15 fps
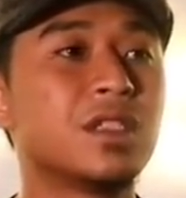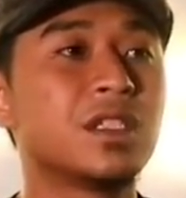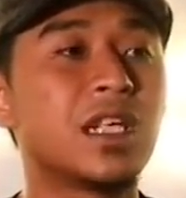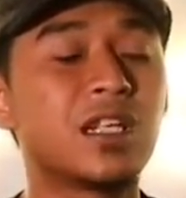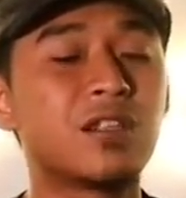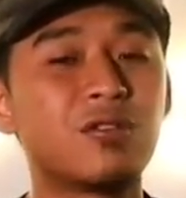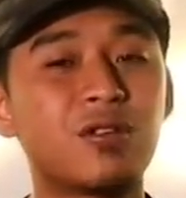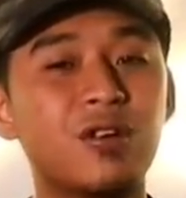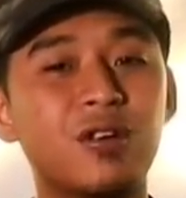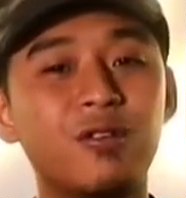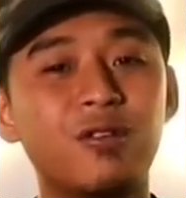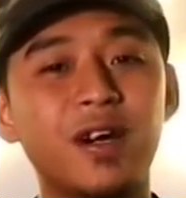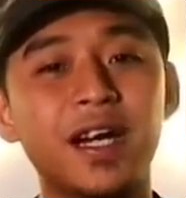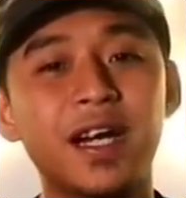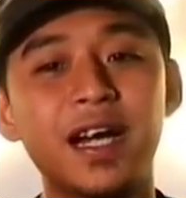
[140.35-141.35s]
satu
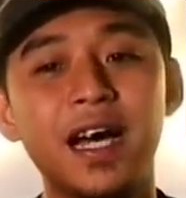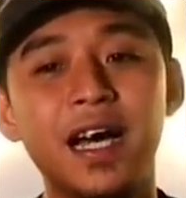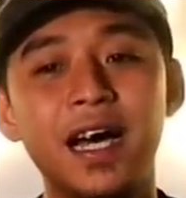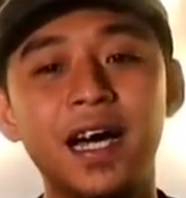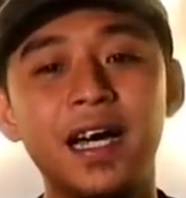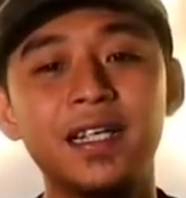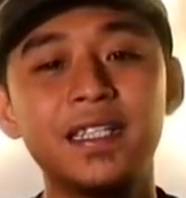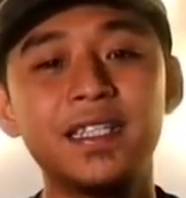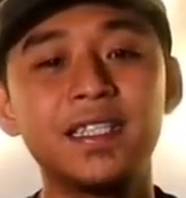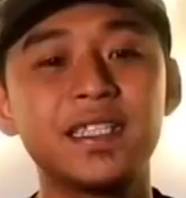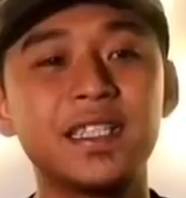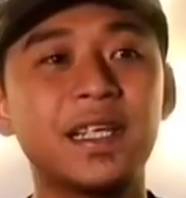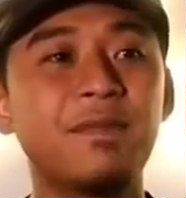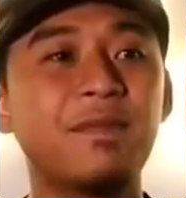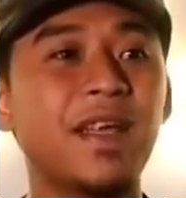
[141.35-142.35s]
kekeluargaan di
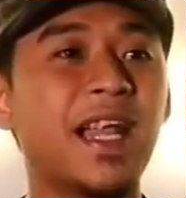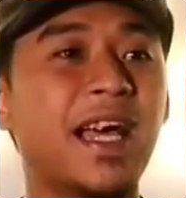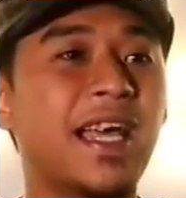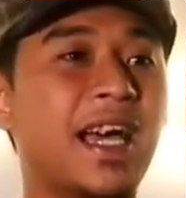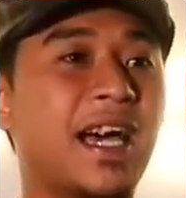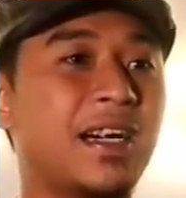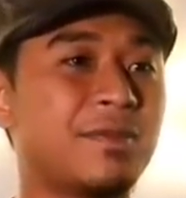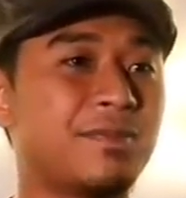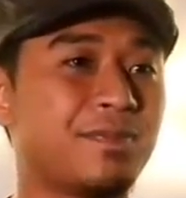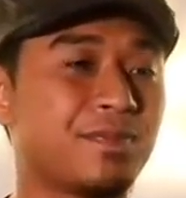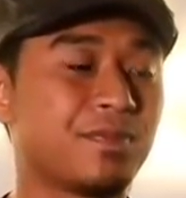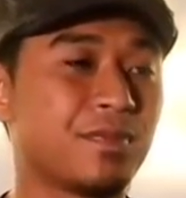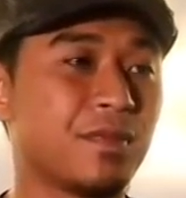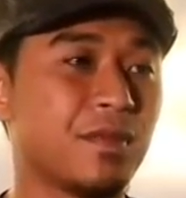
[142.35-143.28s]
setiap wilayah.